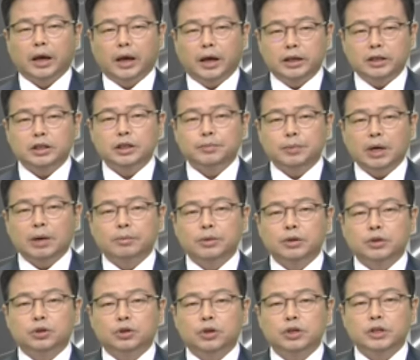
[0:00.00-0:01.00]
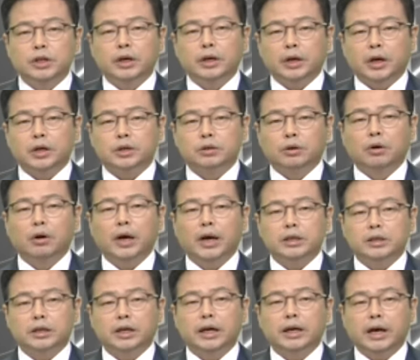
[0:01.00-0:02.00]
HBM은 전 세계에서
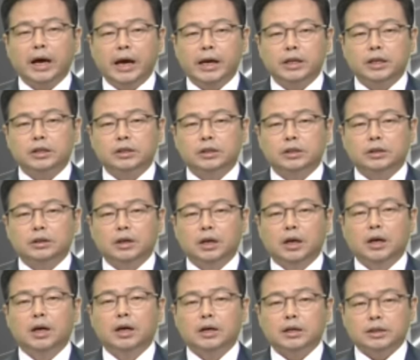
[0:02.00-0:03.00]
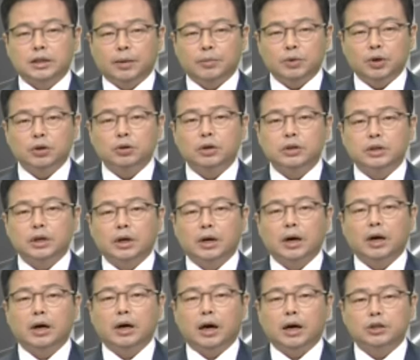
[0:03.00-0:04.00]
SK 하이닉스,
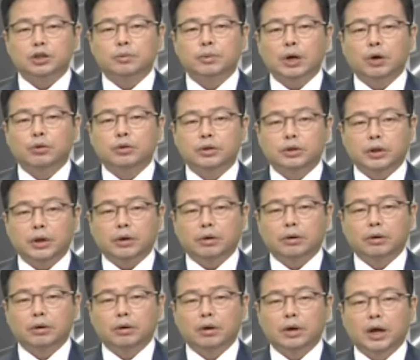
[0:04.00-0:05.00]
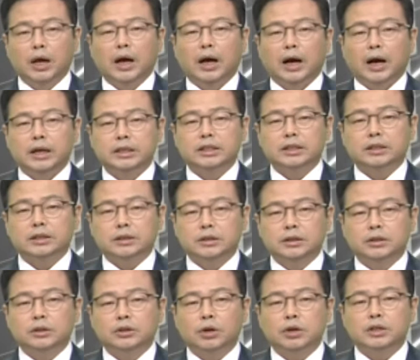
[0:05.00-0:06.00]
삼성전자가 가점하고 있는데요. 아직
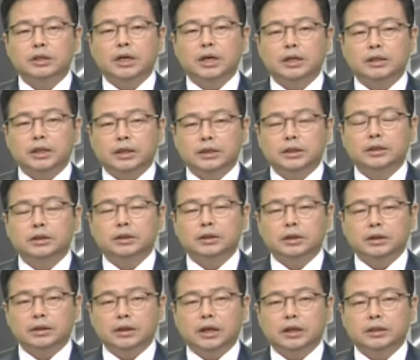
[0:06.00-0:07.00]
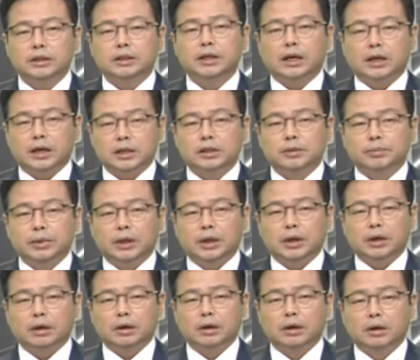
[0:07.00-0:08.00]
그 성장세는 끝나지
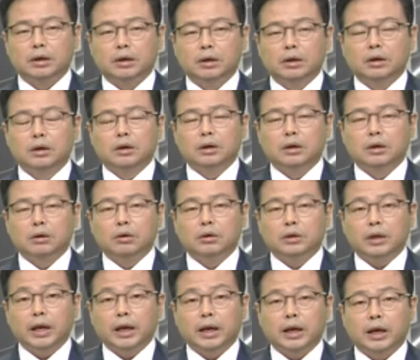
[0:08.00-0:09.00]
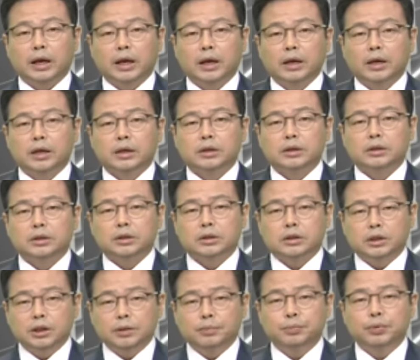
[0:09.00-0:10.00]
않았습니다. 그런데
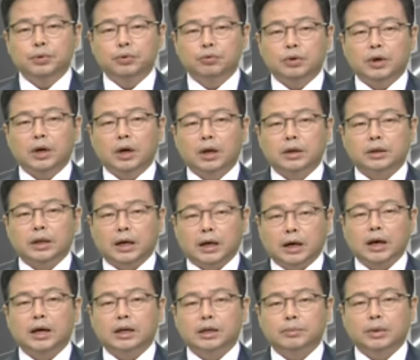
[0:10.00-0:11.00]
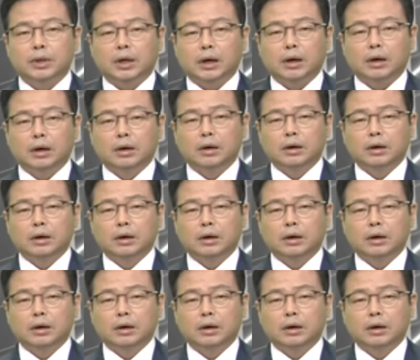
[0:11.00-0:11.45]
GPU가 다가 아닙니다.